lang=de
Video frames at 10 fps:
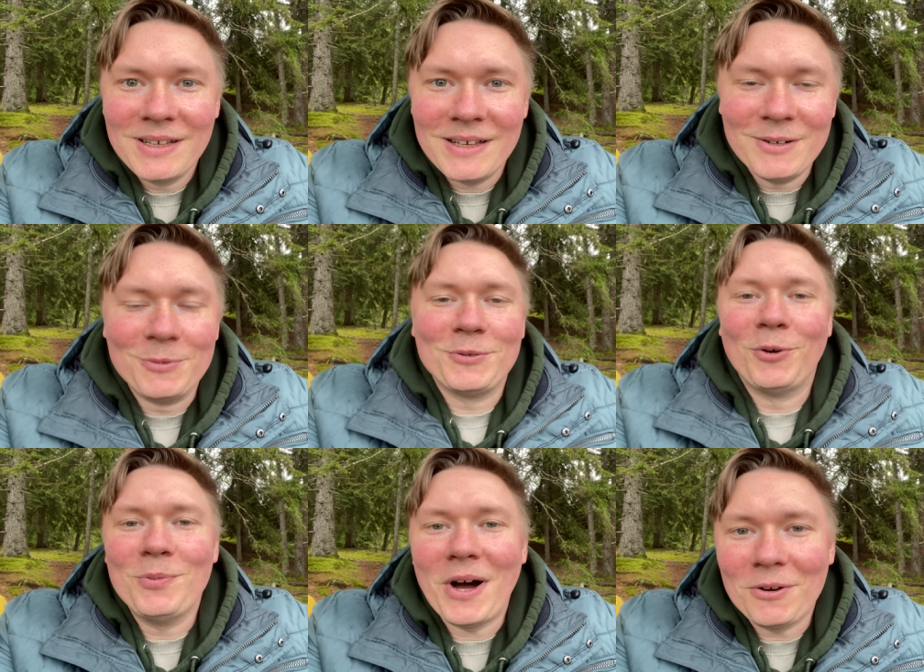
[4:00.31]
in unsere
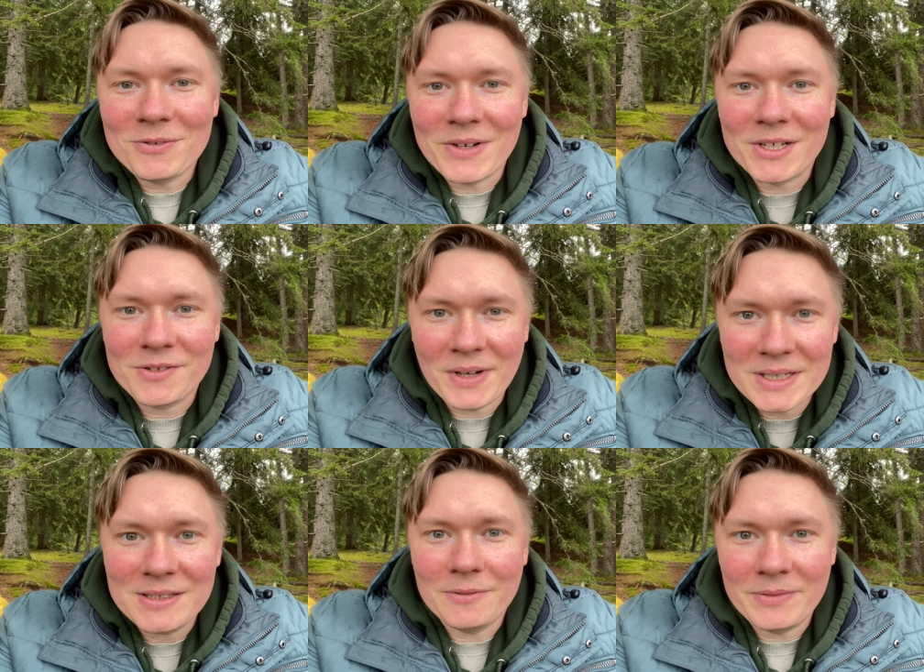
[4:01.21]
Gruppe Auswandern
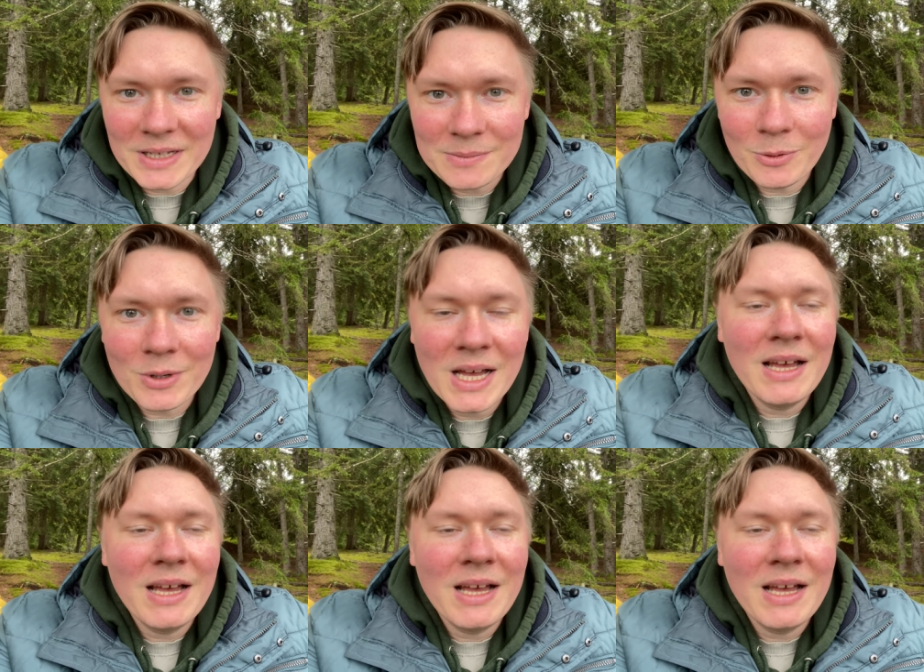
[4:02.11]
Schweiz auf Facebook.